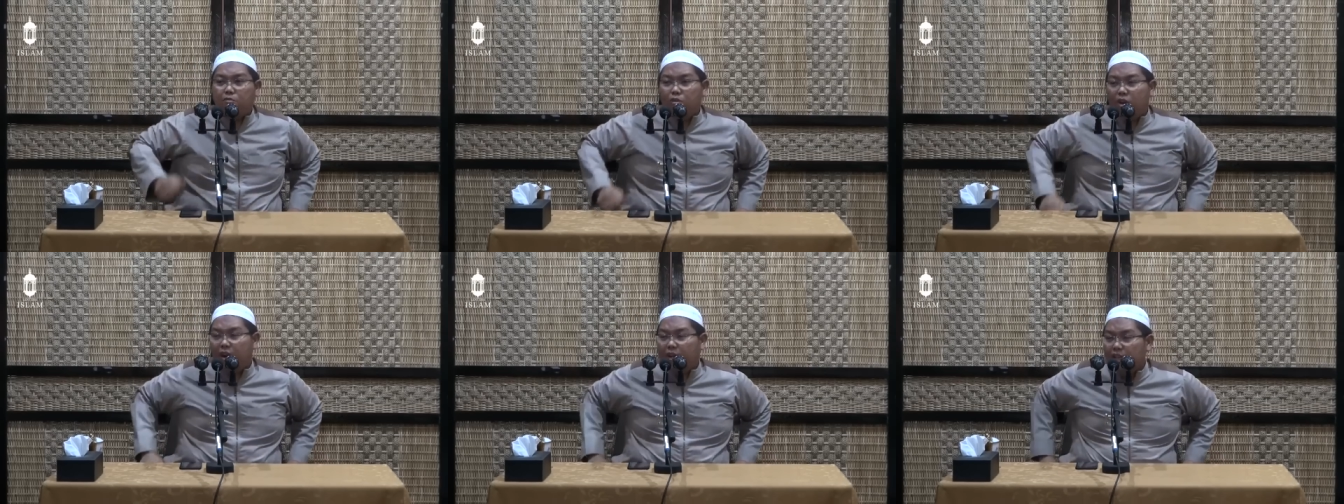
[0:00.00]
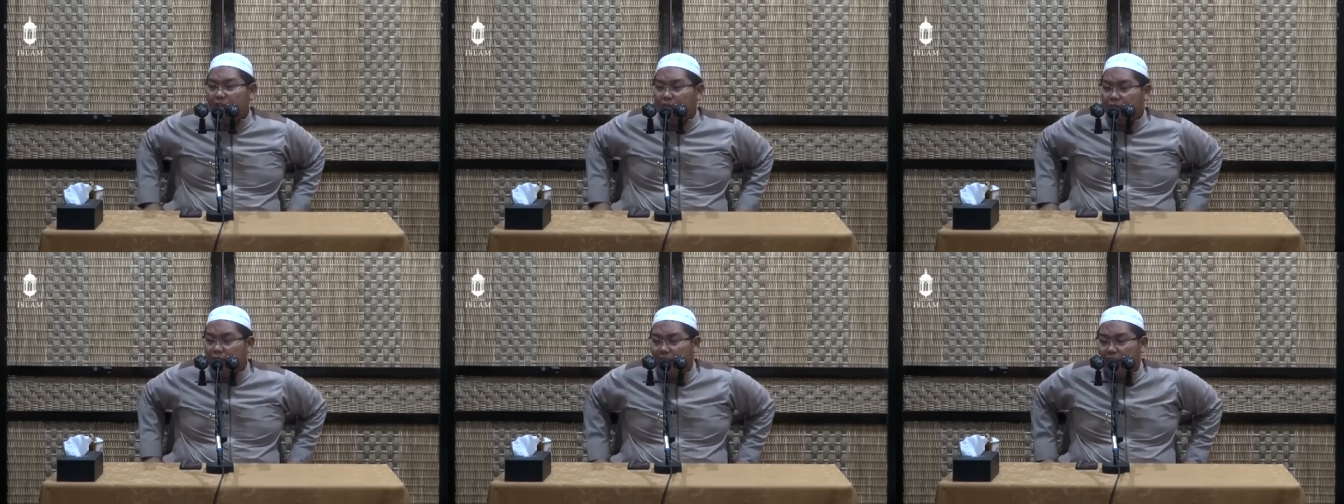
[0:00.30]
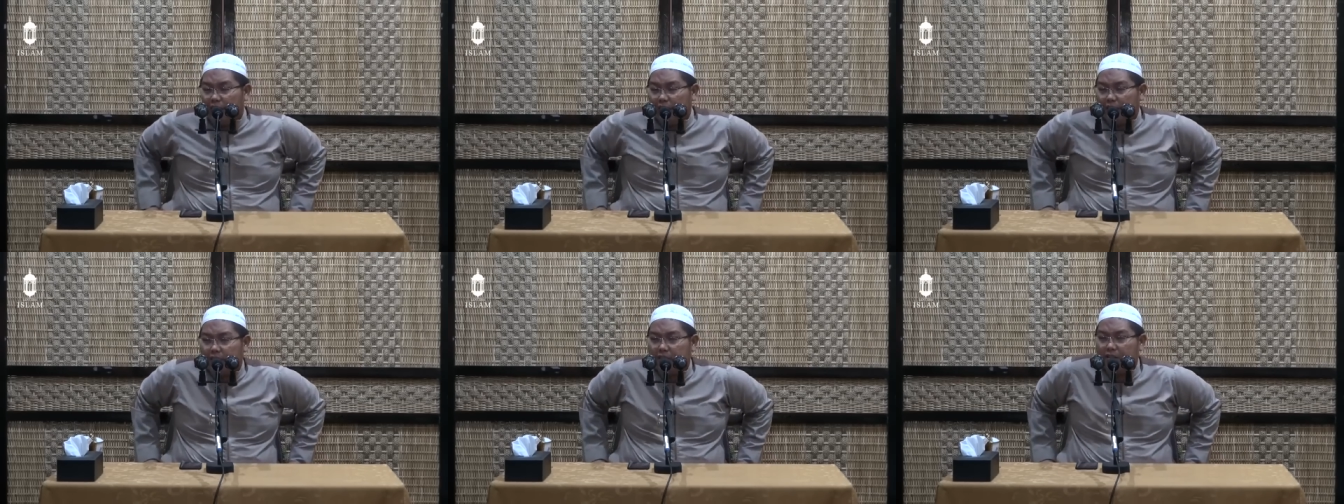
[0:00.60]
Abu
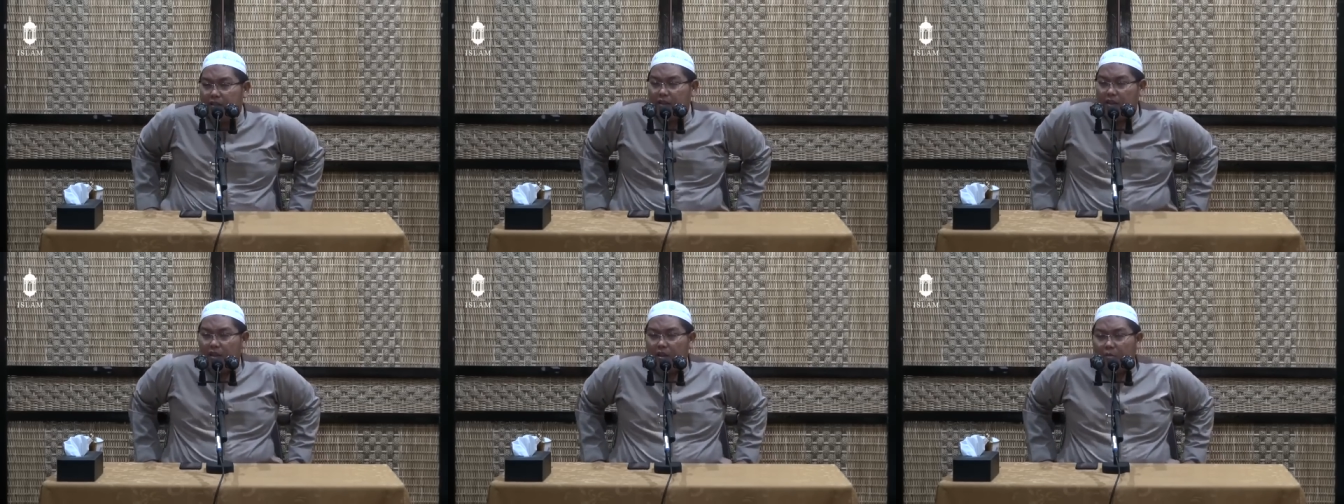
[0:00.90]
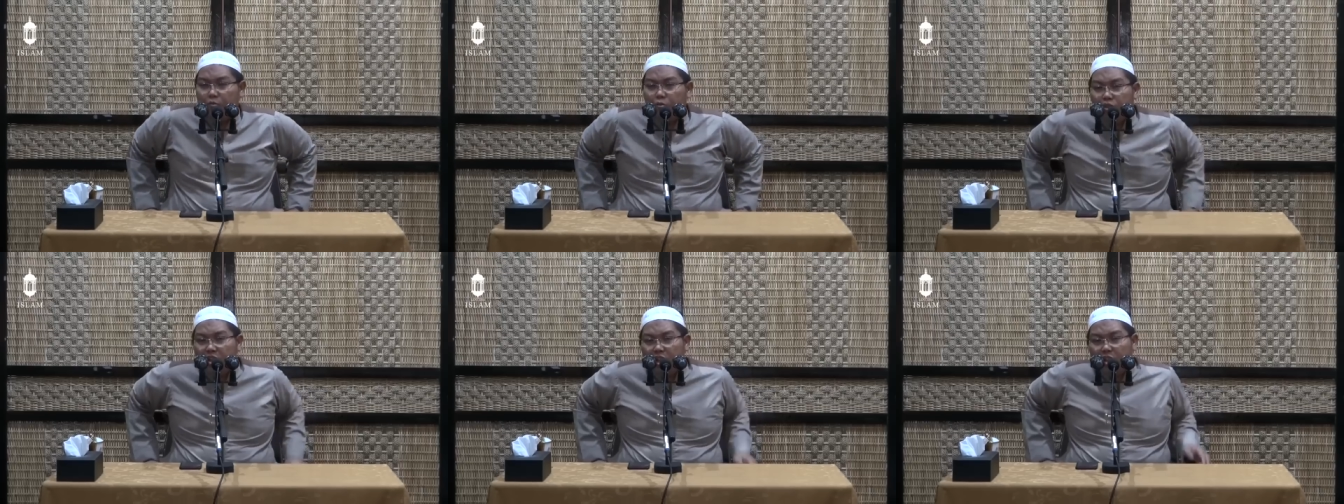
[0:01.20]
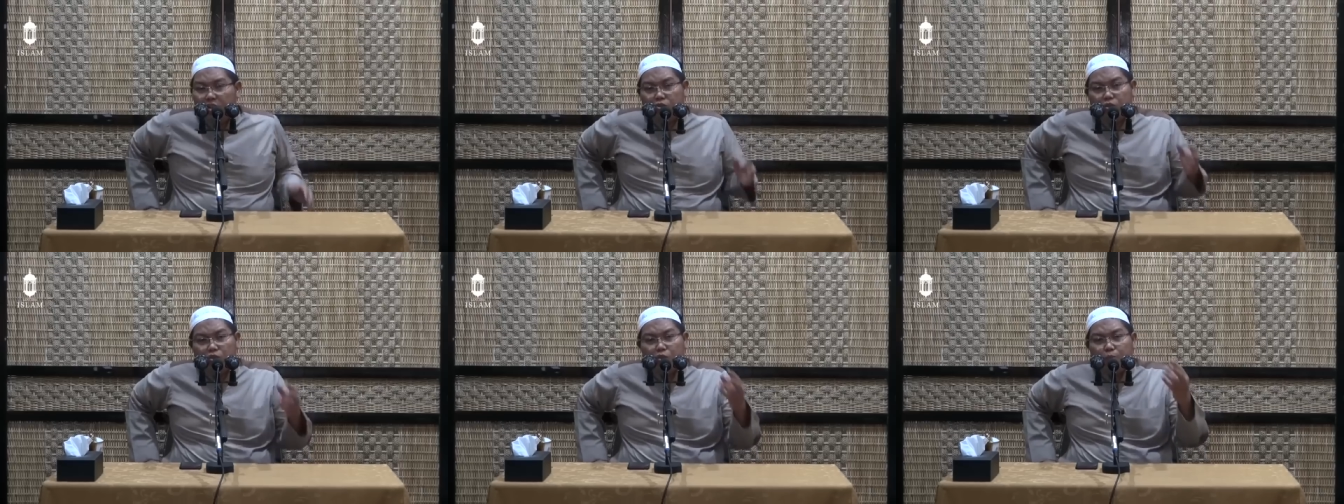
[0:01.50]
Hanifah
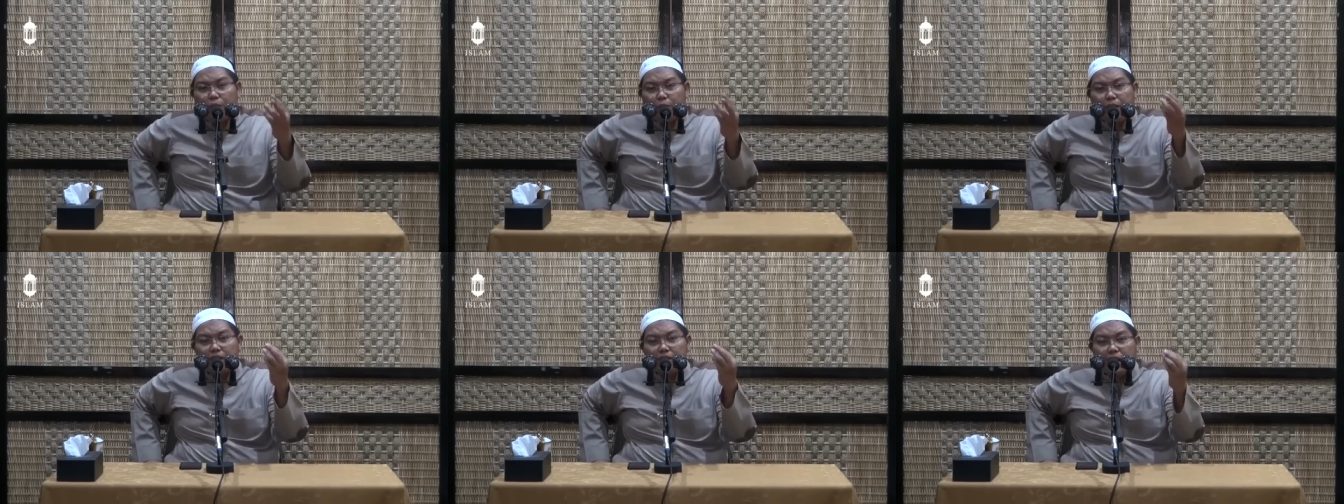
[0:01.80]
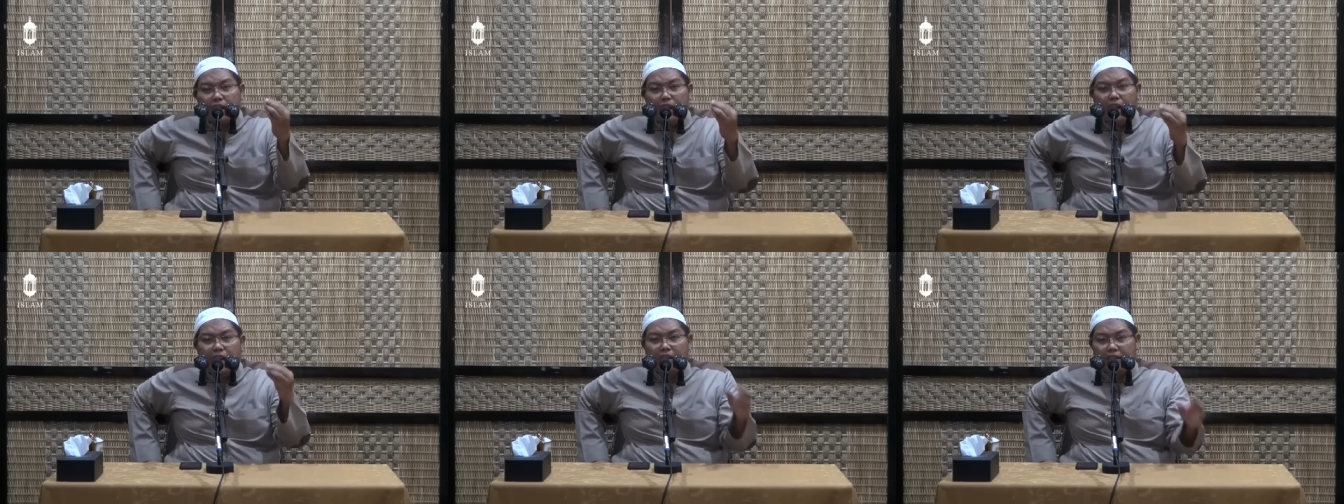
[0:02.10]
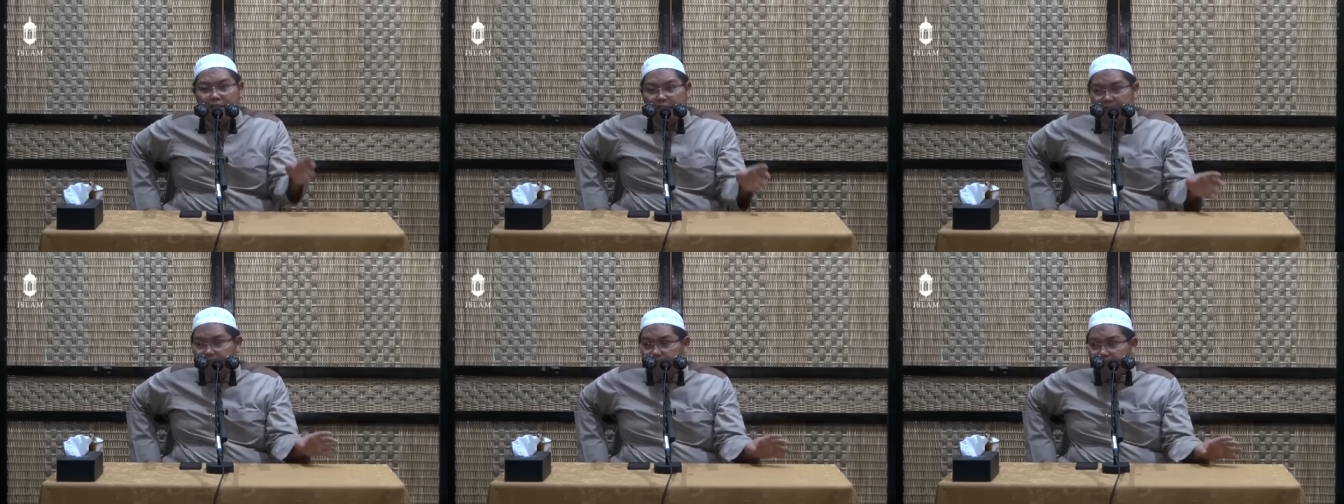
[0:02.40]
punya suatu
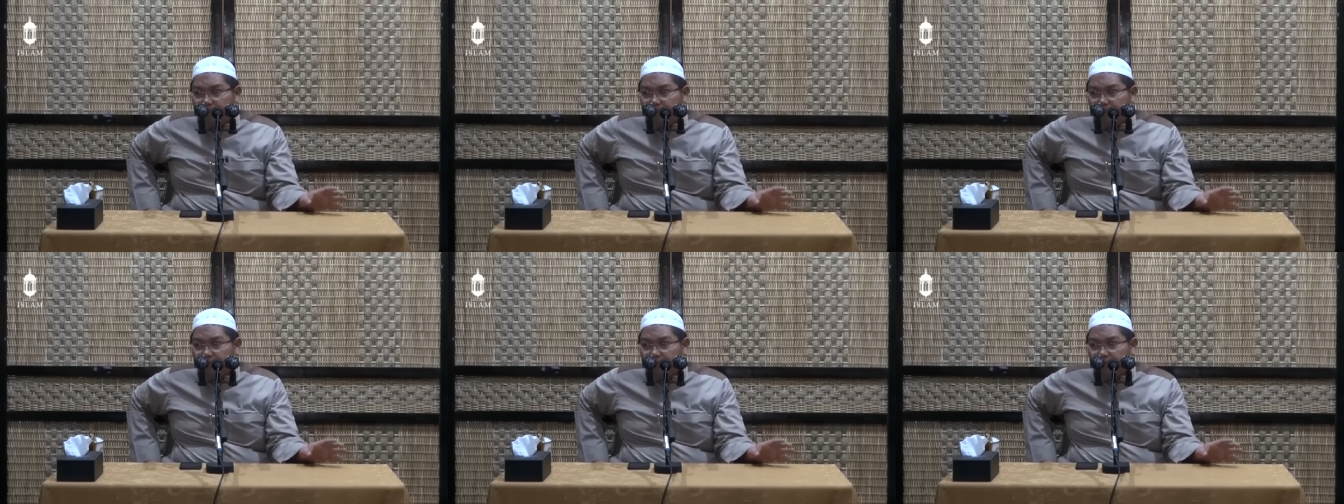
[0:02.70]
permasalahan.